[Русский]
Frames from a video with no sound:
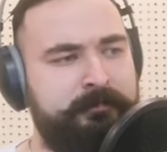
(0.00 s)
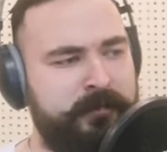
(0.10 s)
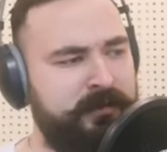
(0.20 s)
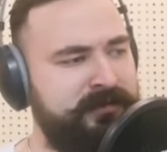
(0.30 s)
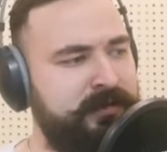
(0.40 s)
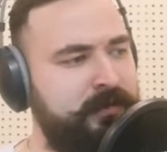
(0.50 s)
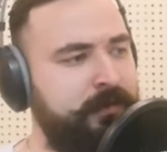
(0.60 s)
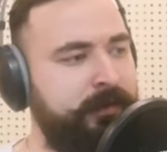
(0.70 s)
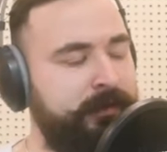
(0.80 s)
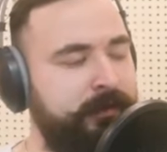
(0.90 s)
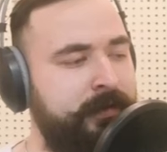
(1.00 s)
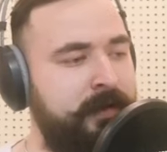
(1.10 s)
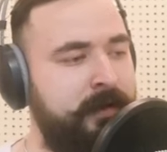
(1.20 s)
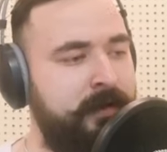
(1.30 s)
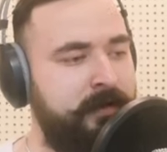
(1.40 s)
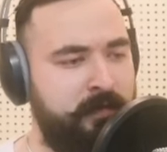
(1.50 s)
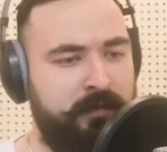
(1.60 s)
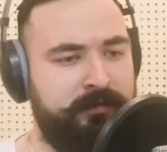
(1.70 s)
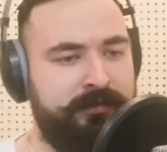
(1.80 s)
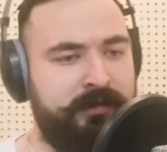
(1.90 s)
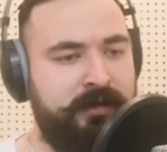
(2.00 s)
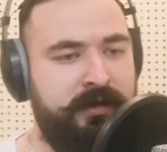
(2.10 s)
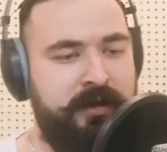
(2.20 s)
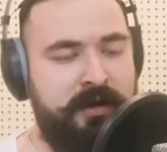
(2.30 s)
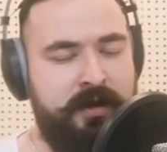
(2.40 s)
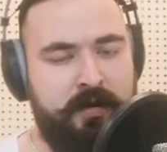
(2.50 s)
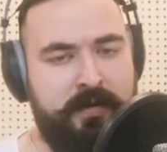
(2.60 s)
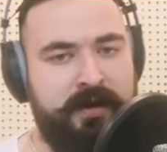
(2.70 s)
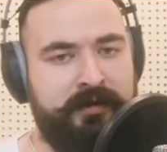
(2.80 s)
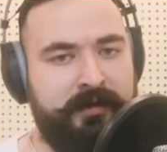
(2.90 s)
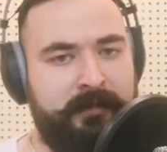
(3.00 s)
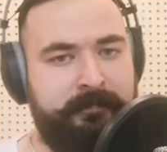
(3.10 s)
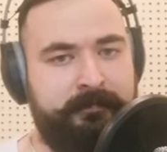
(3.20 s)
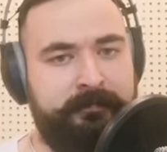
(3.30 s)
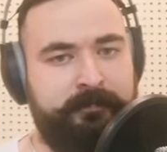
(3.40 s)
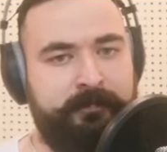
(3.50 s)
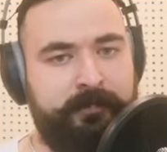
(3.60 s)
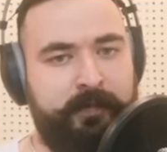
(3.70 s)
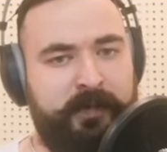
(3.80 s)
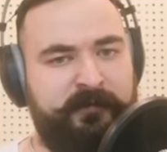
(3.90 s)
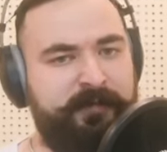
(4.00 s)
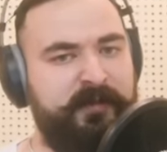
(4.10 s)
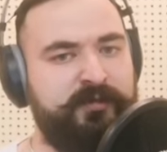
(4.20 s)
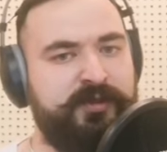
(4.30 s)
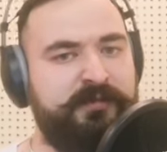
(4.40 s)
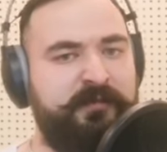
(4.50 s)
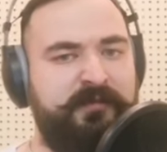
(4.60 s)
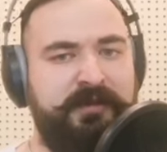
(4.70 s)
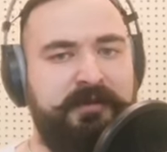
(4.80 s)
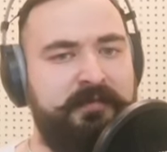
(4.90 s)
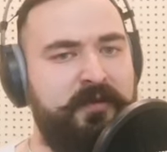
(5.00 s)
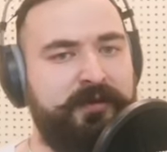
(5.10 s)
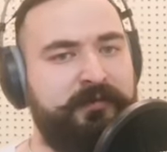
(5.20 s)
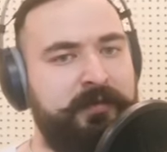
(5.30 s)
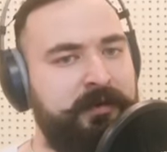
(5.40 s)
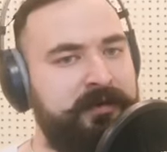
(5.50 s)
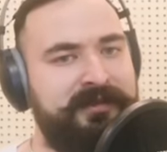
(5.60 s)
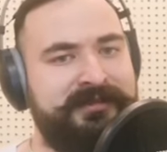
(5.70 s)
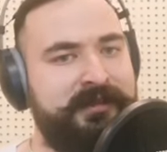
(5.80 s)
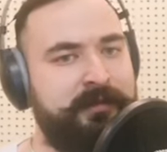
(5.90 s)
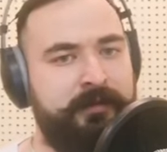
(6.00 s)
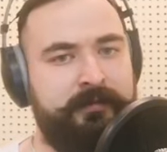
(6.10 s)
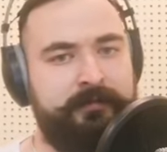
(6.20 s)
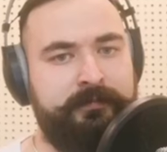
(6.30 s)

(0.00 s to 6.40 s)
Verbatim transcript: Просто курят, молча, у окна впившись в двери мертвыми глазами.